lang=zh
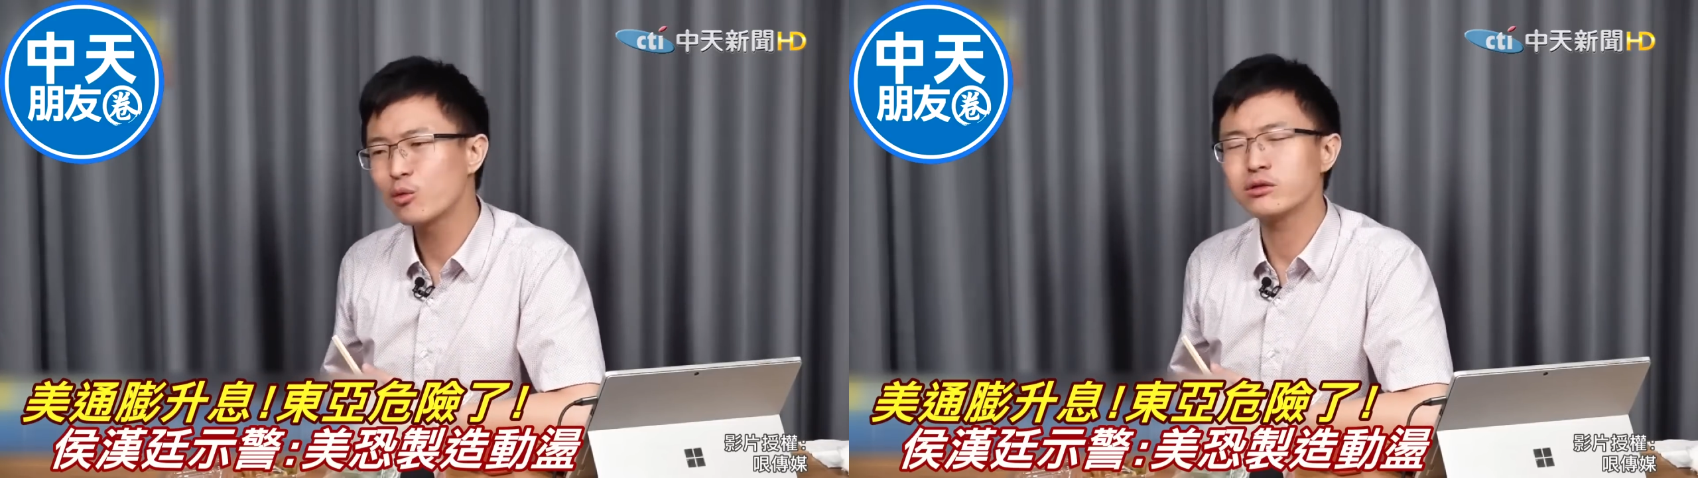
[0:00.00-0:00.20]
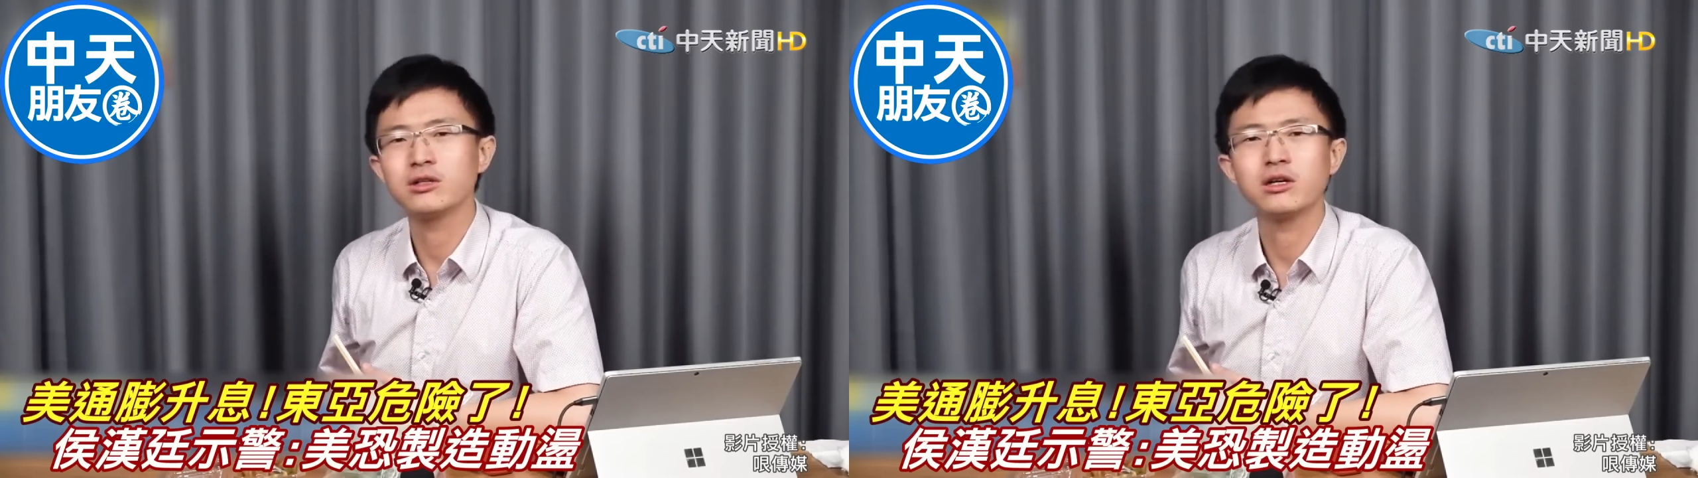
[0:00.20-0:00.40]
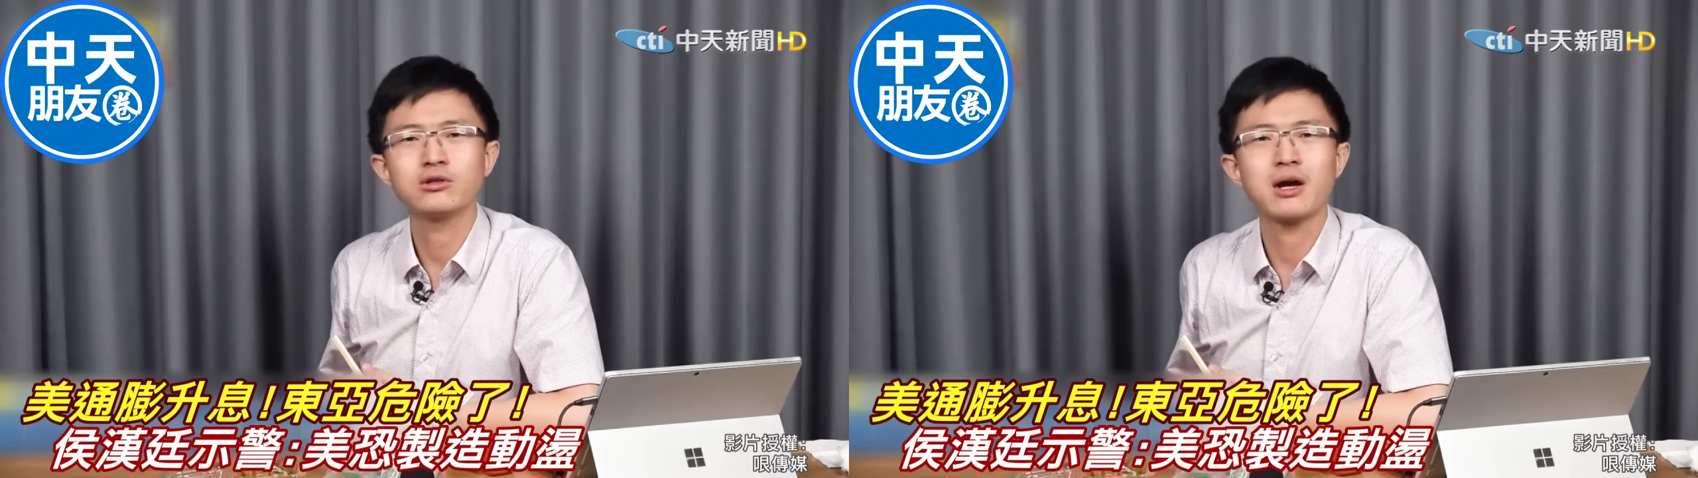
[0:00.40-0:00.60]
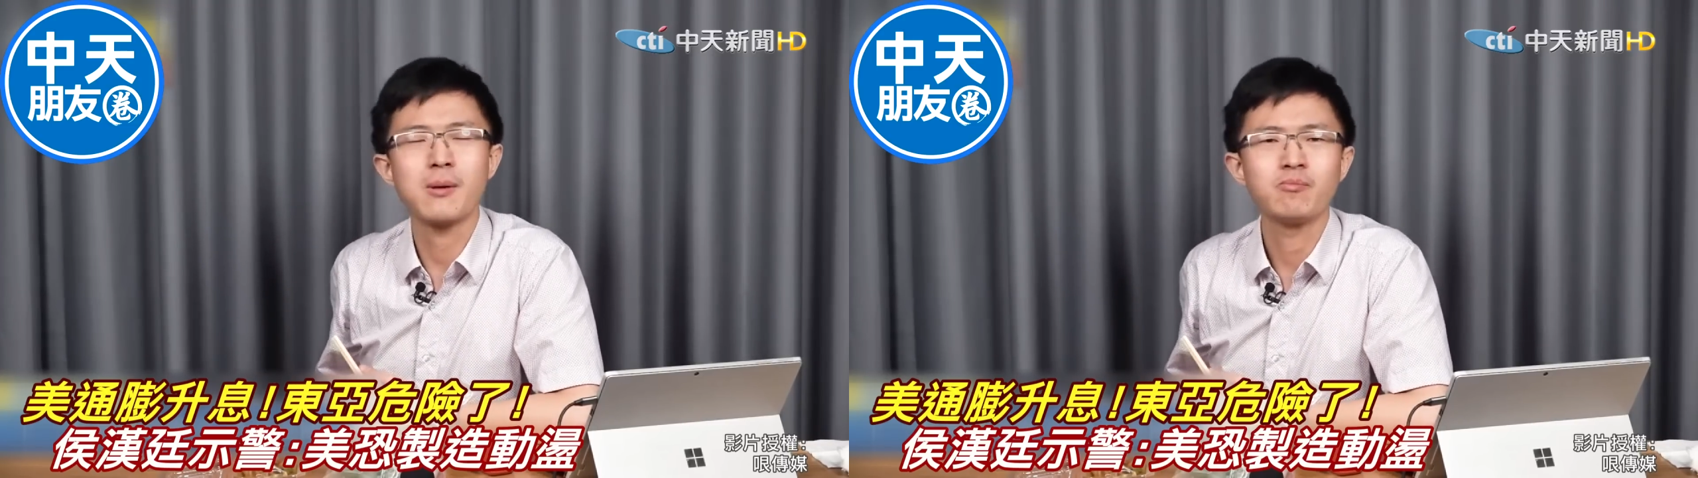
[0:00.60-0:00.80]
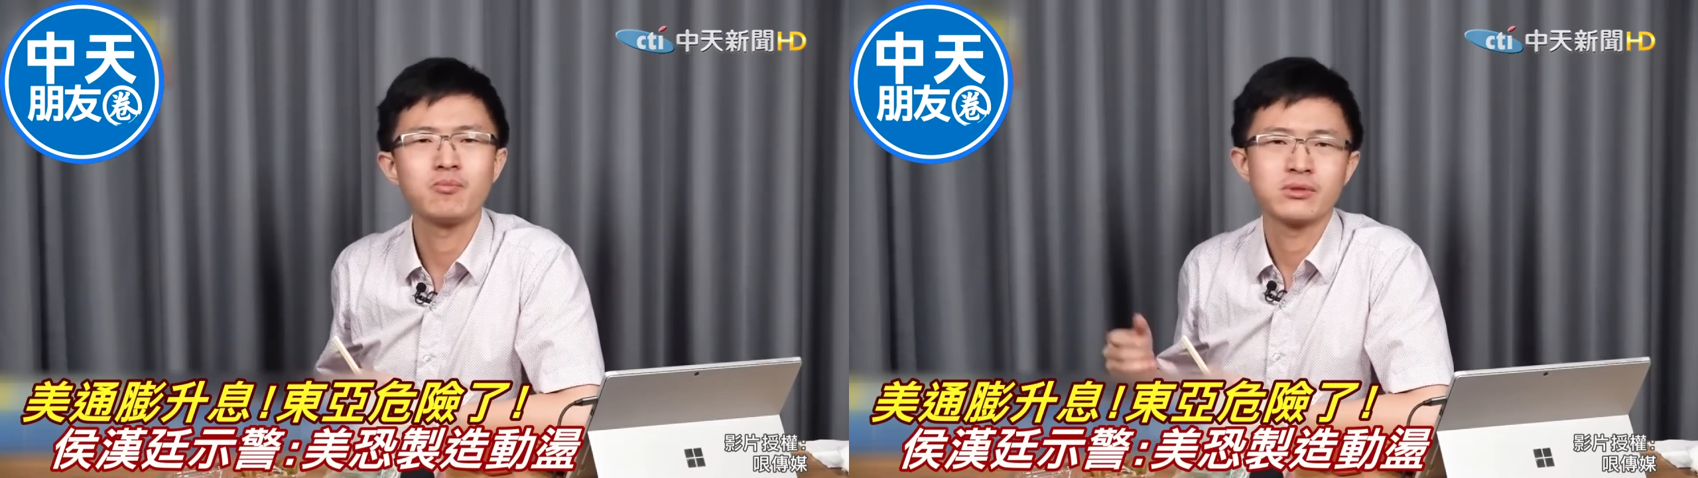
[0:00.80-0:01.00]
或者呢就干
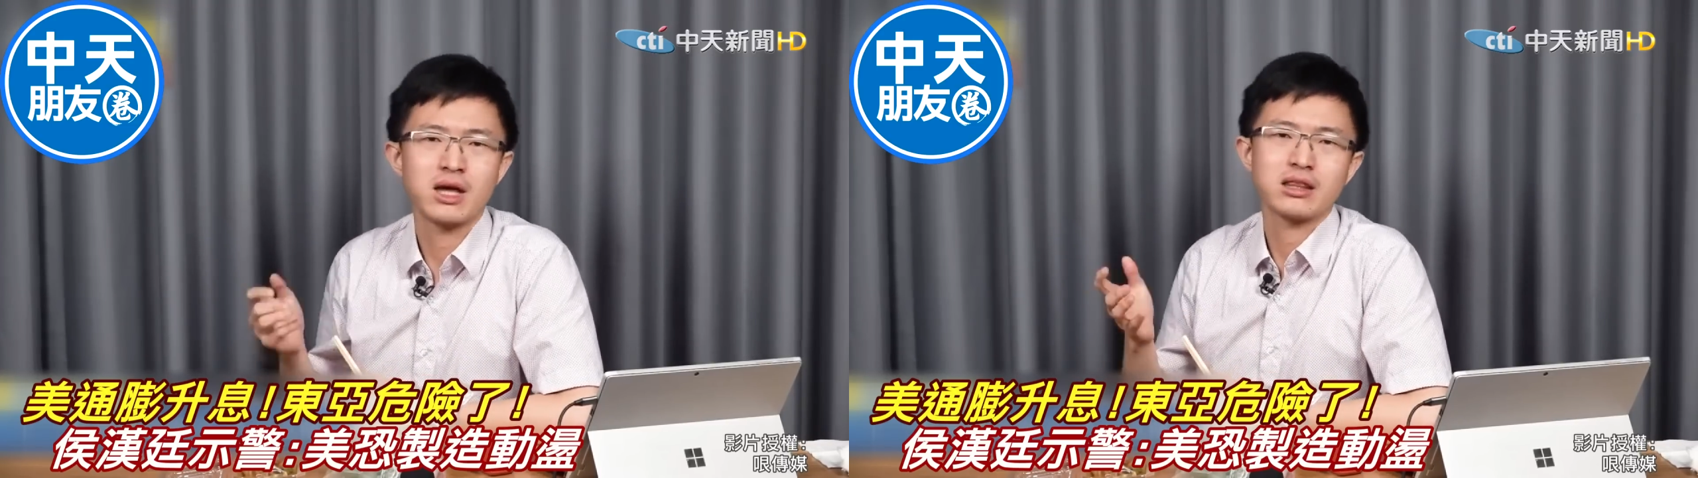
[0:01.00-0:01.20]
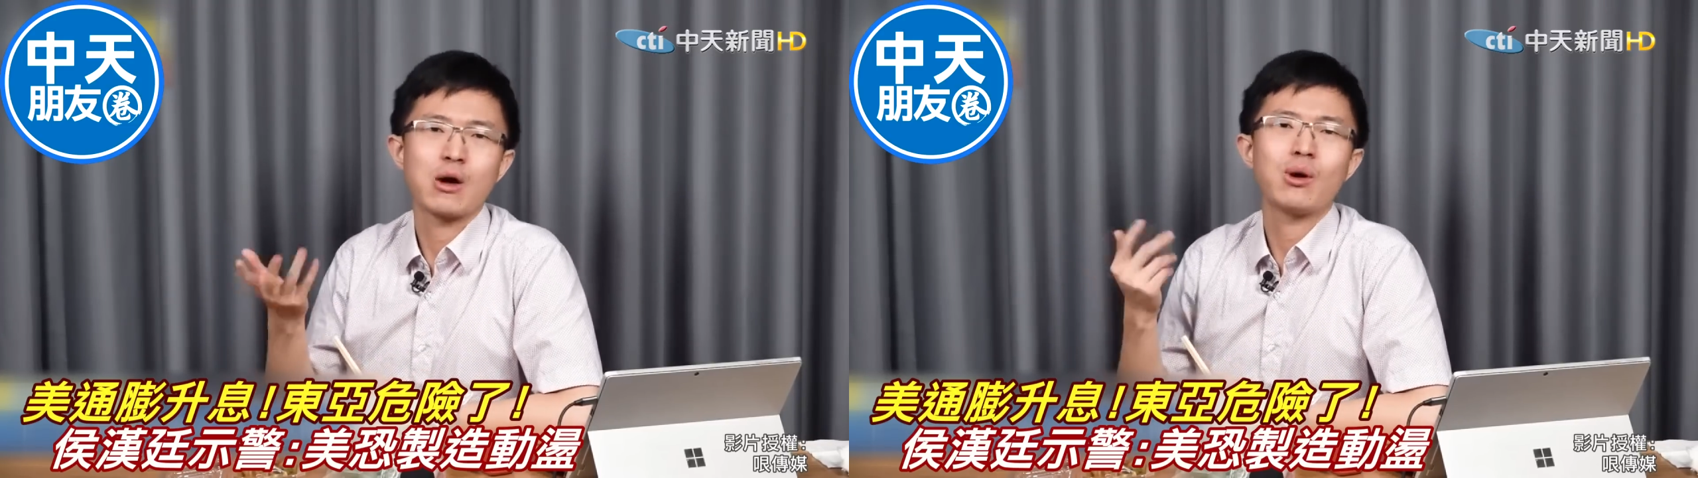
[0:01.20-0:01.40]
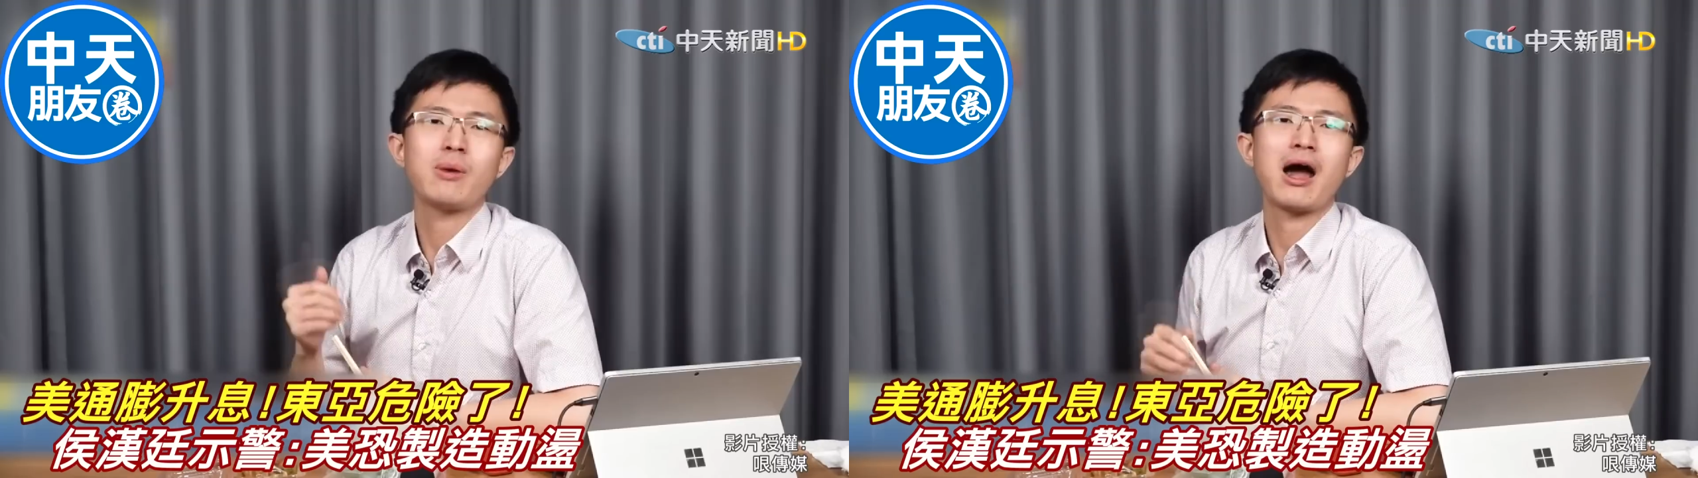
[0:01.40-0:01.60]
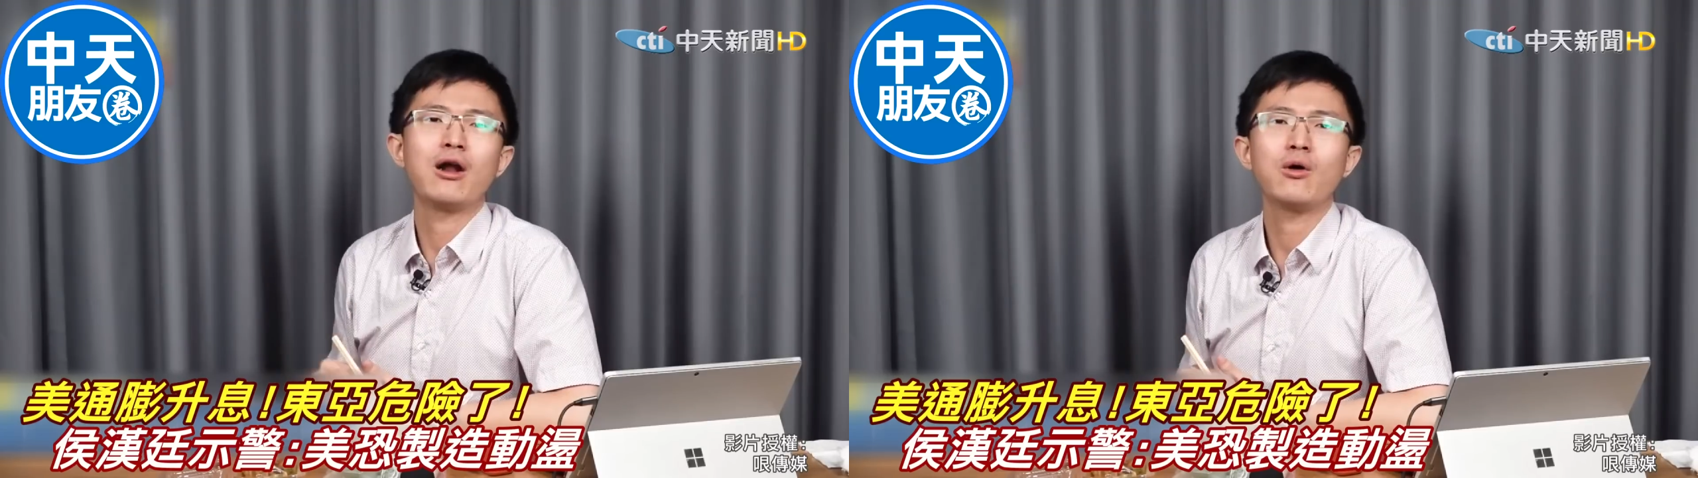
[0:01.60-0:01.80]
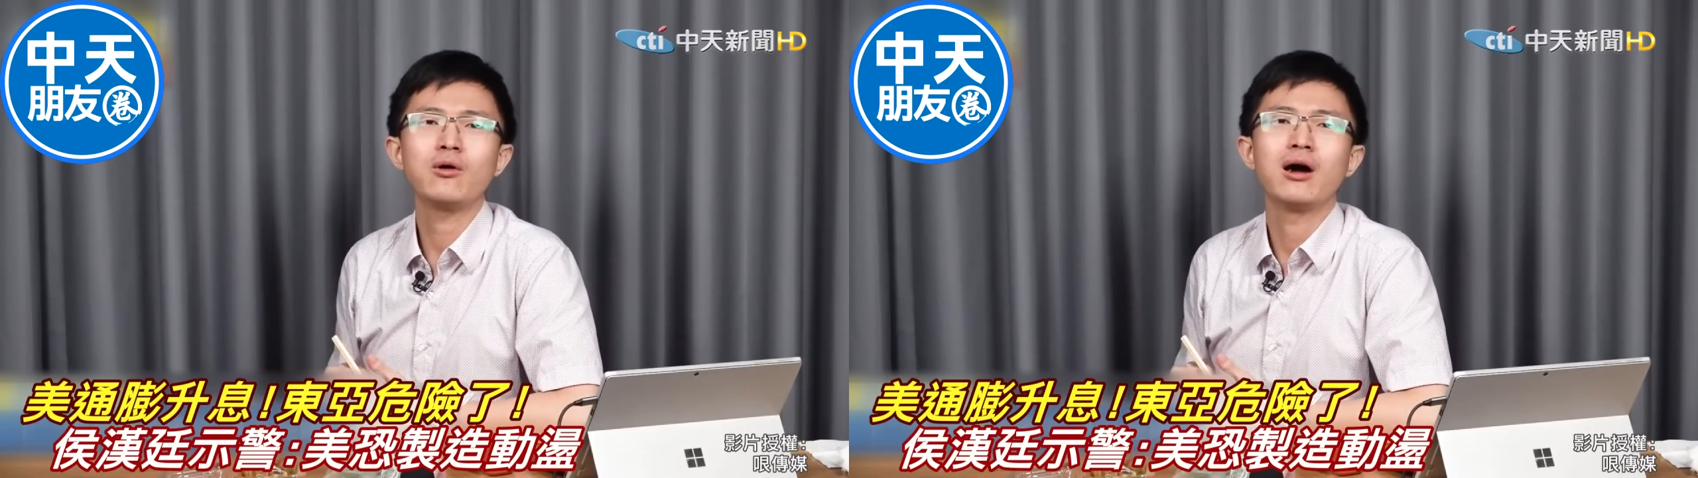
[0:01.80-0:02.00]
嘛打台湾
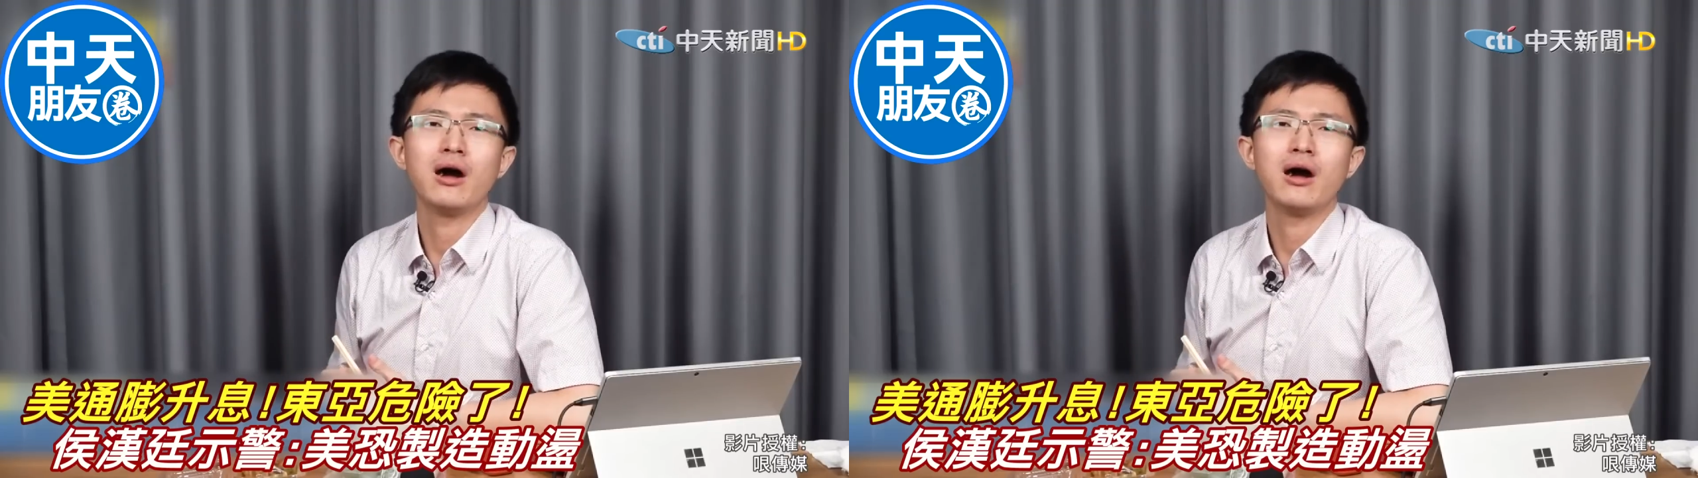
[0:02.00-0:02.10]
牌喽，